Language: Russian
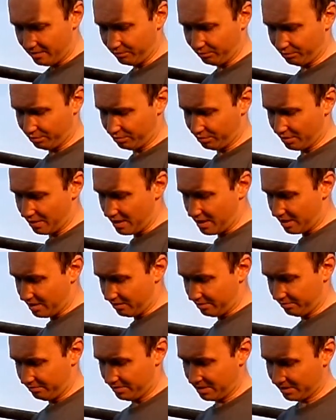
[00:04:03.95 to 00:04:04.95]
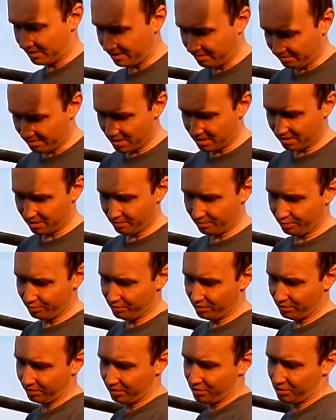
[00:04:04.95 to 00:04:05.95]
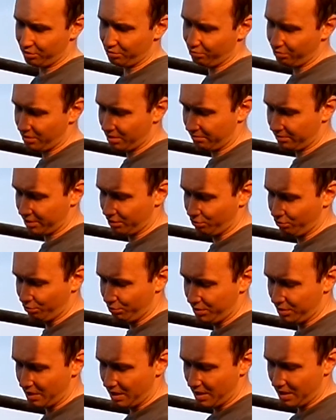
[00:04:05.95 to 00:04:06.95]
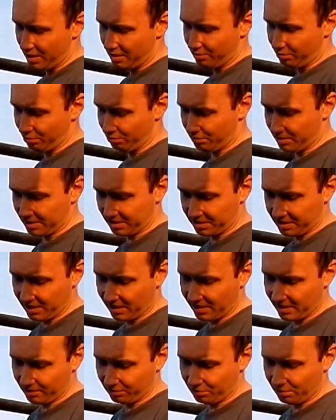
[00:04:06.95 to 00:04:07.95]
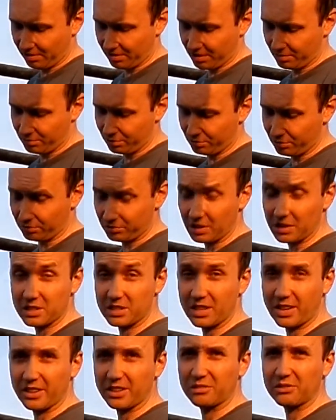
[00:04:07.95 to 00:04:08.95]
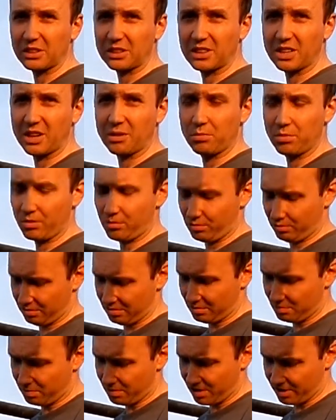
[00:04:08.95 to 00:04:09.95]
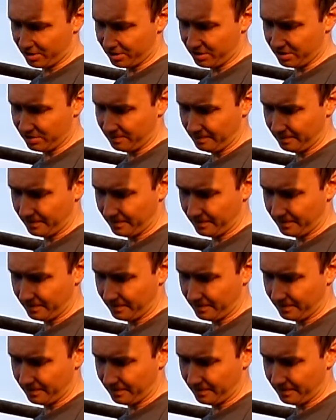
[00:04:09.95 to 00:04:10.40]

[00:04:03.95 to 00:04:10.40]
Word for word: Потому что если ветер будет отсюда вот дуть, то у вас крылья только будут оттягивать наоборот от башни.